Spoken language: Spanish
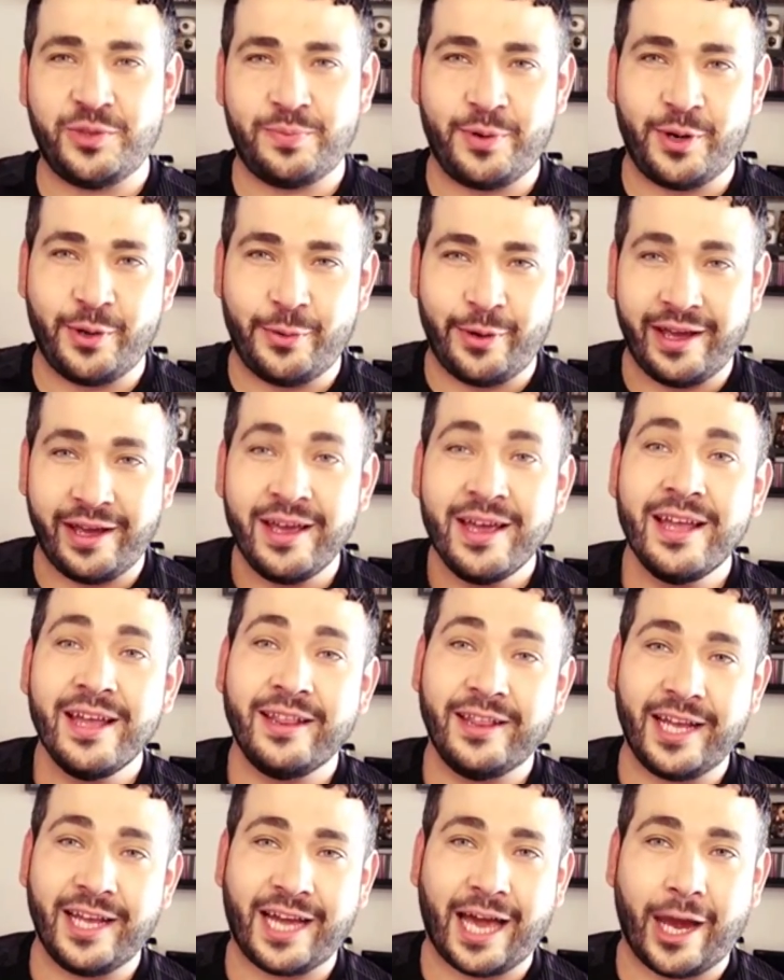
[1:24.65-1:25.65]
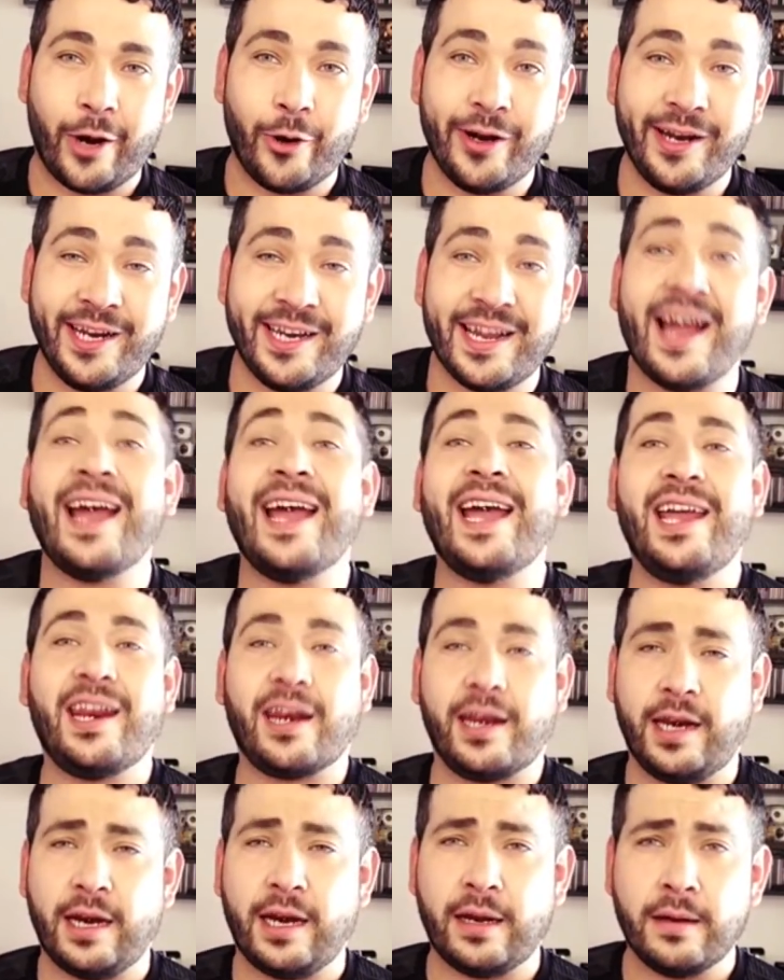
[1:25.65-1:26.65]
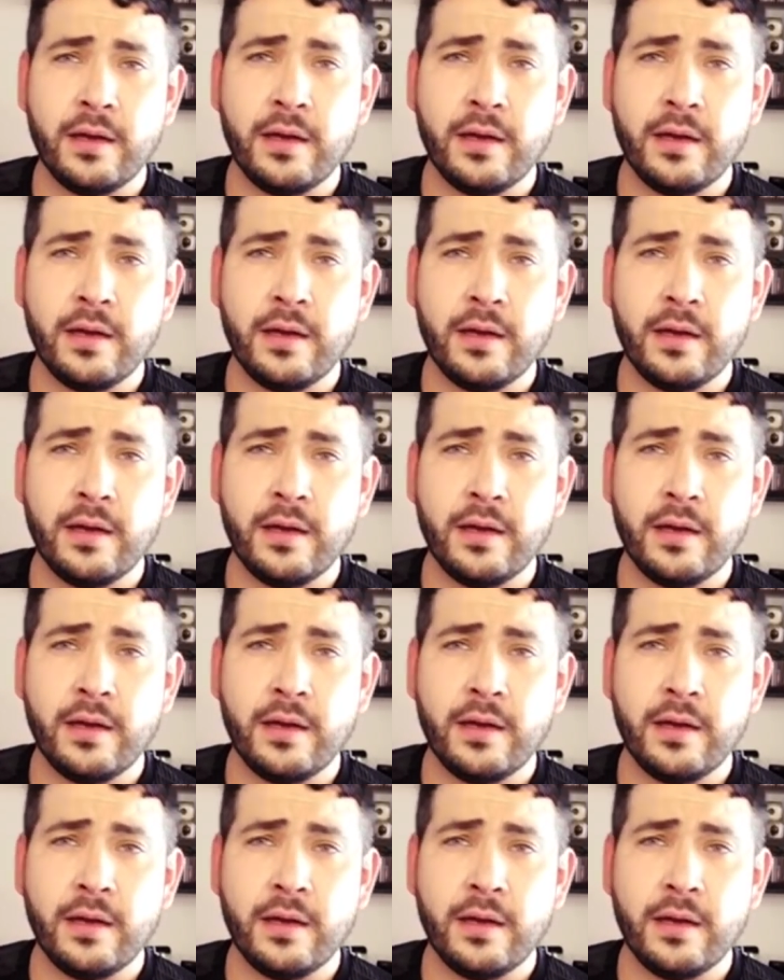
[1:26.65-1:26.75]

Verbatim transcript: Privé de Carolina Herrera.